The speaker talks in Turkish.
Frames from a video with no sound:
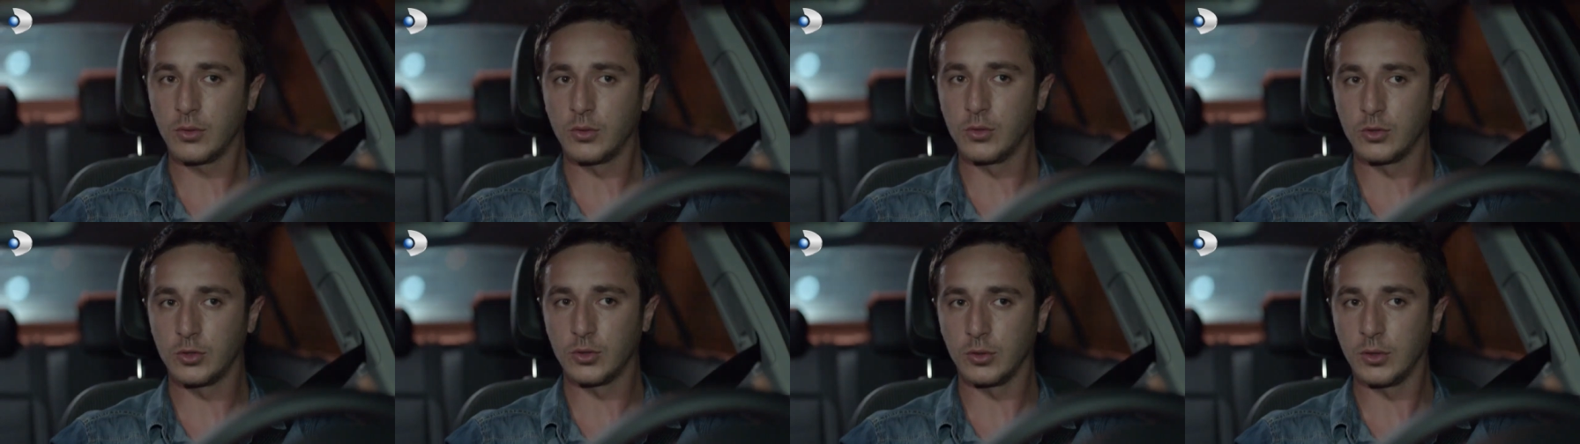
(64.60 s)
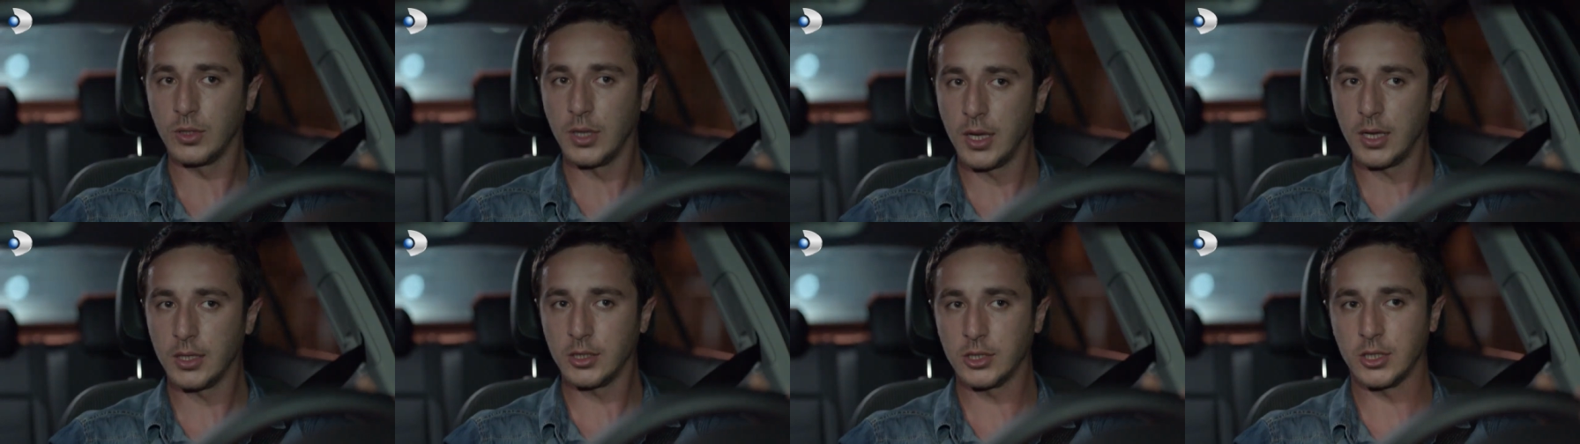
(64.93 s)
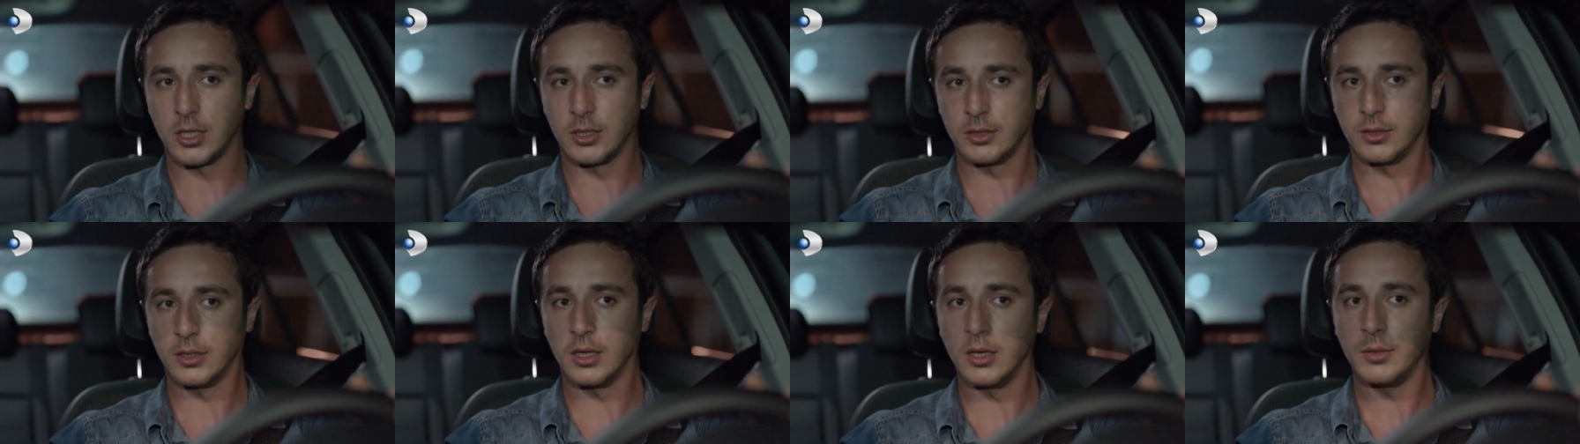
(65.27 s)
koşulda, her
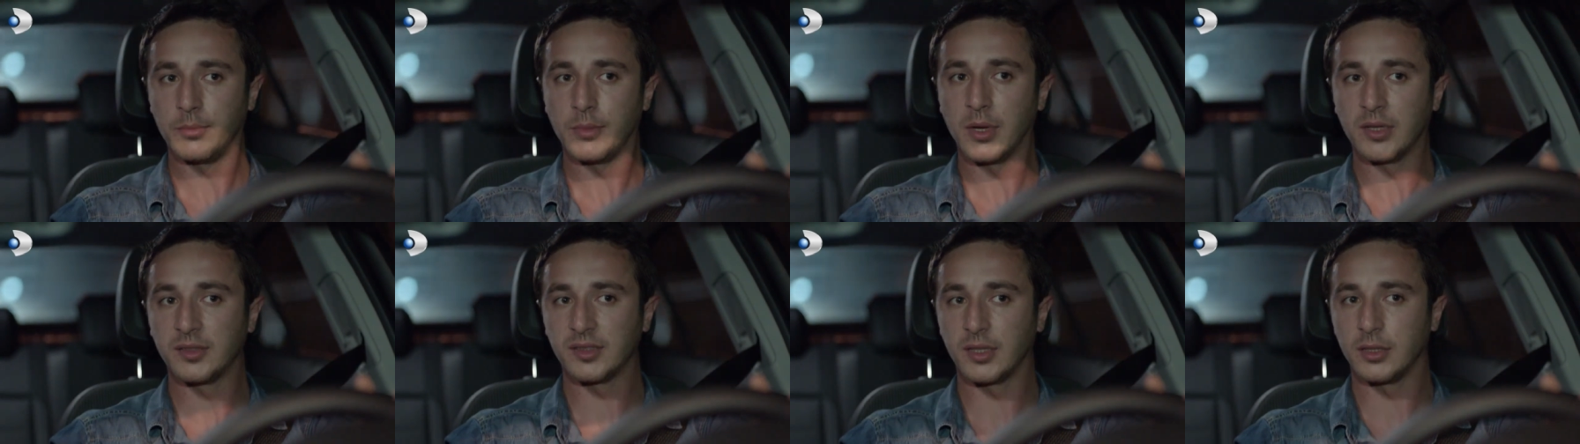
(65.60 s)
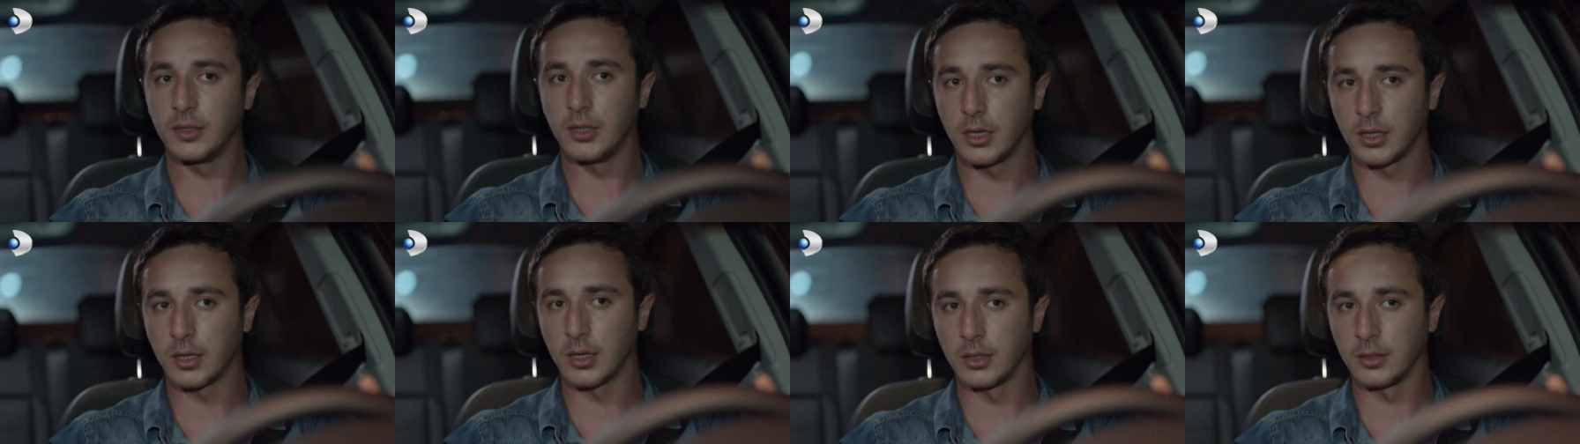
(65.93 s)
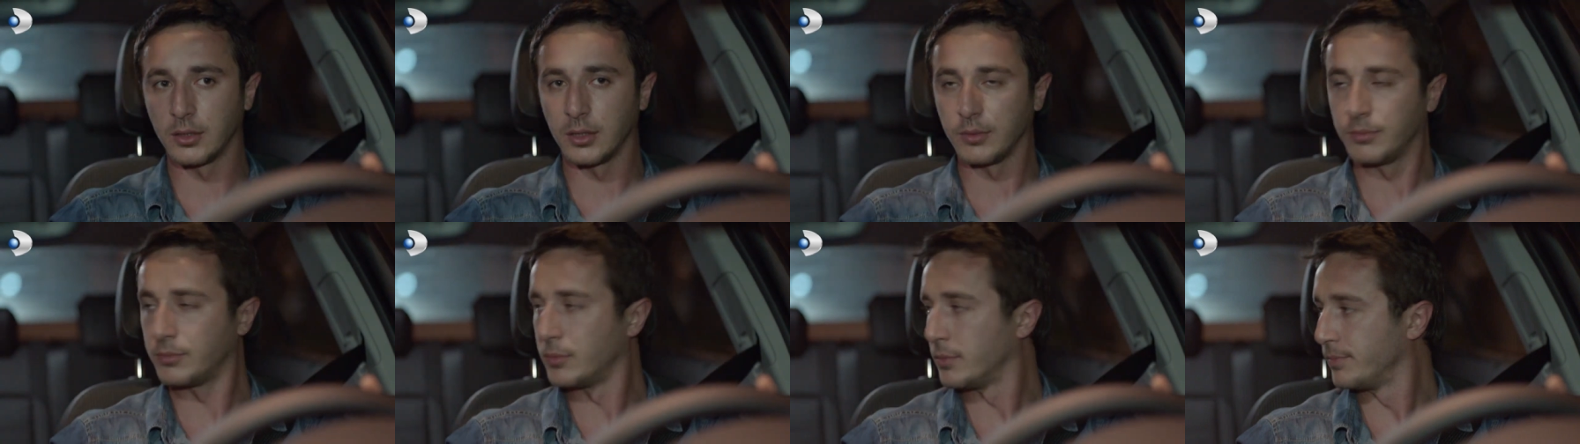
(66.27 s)
şartta ben senin
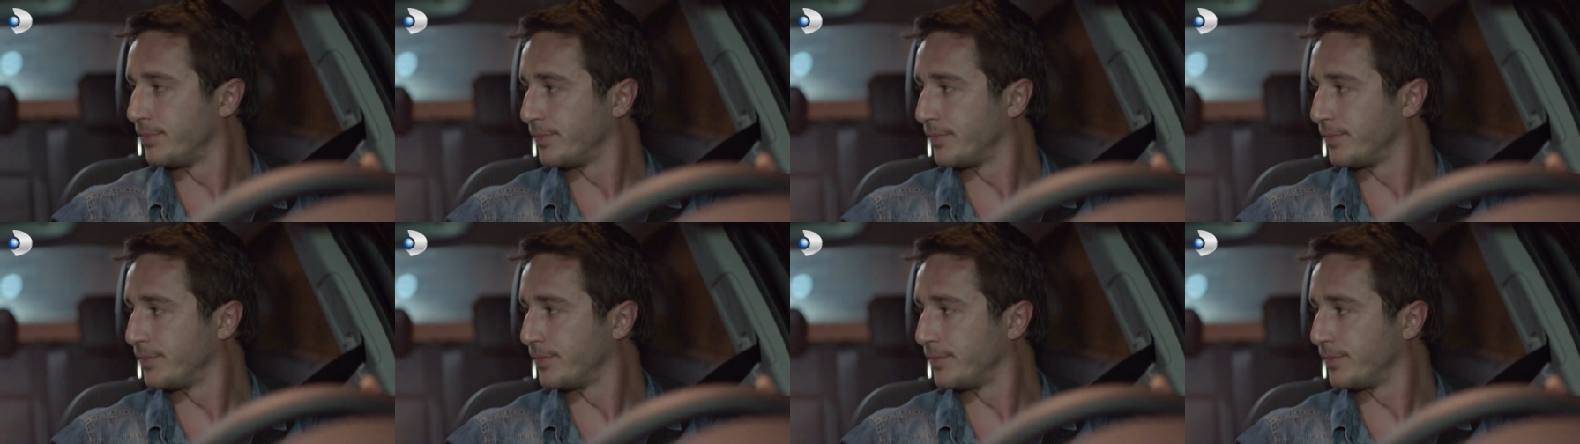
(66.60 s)
arkandayım.